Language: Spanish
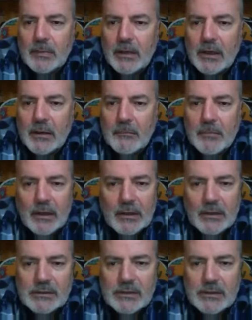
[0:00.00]
para, cambiar
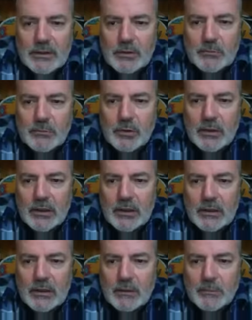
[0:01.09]
de sitio y
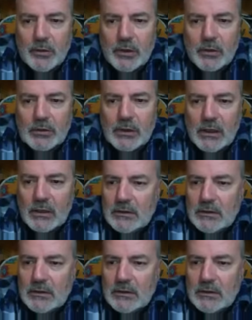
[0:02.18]
poner y poner otra